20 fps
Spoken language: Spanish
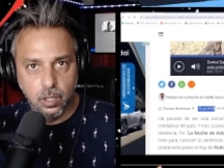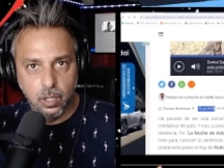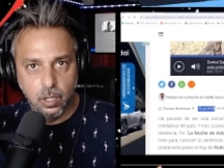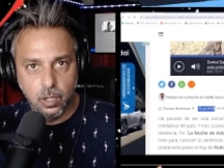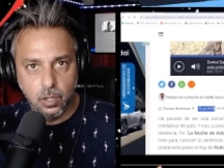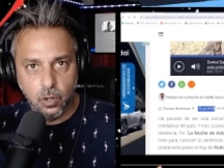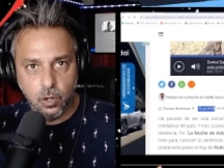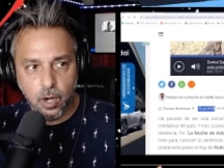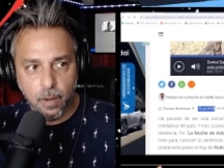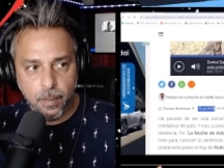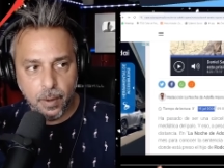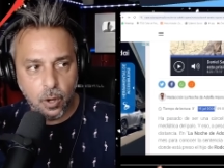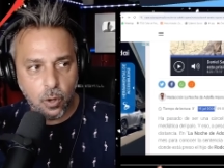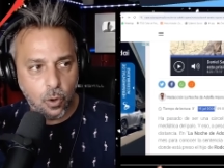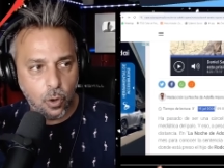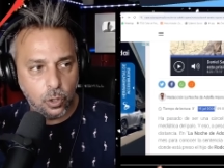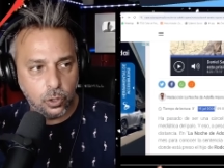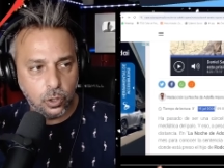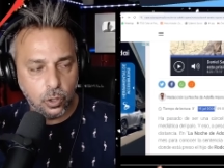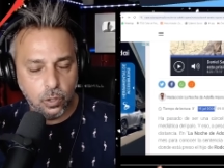con el pelo
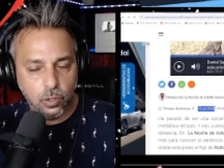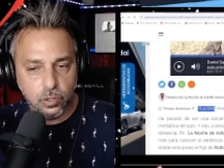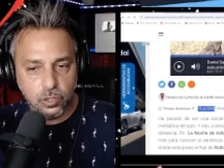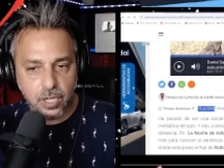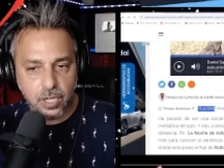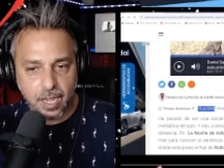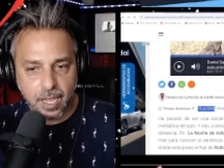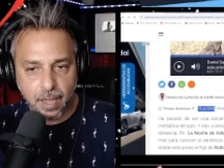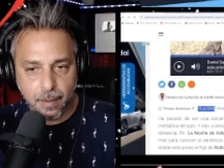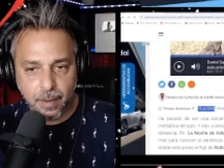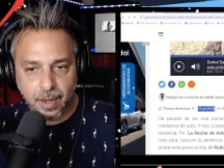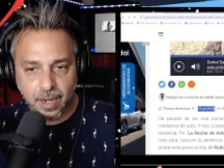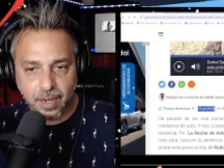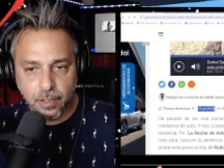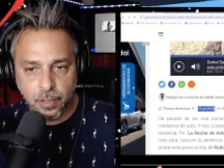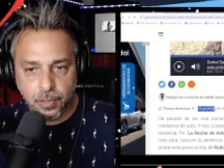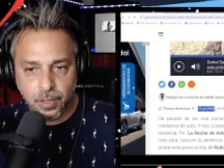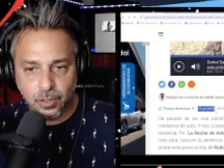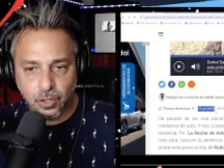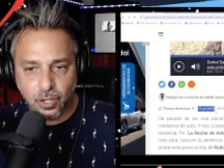corto, o sea, que venga
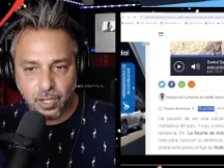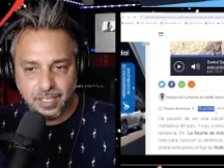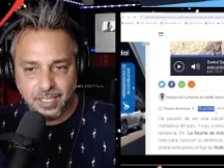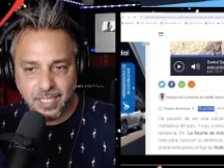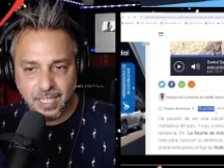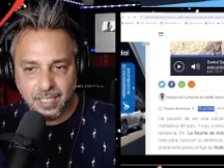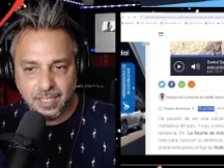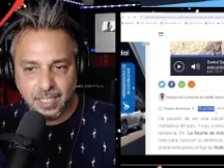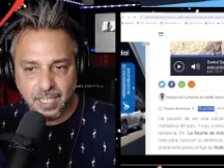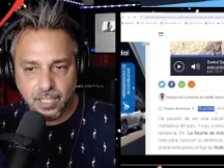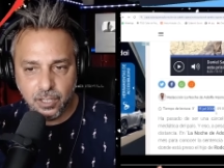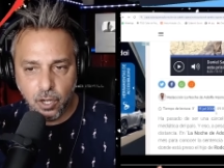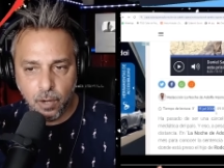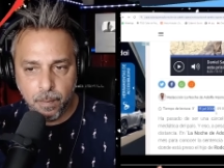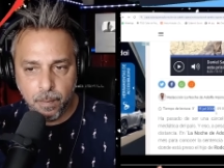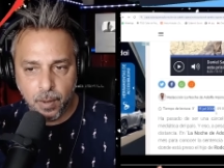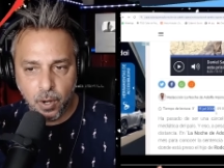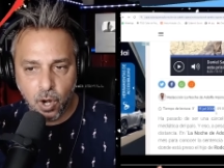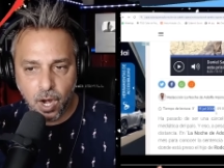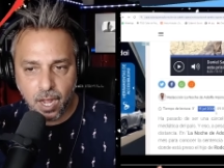diciendo que sigue teniendo el
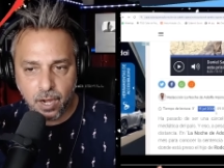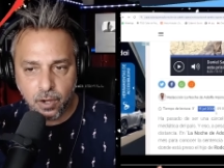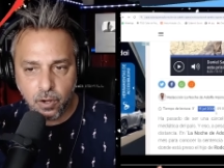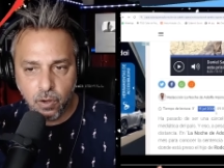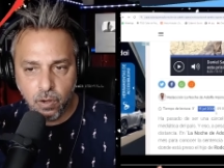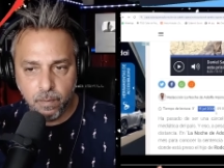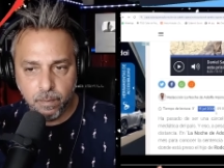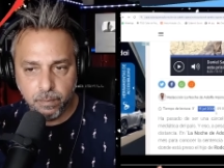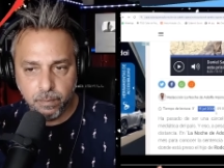pelo largo,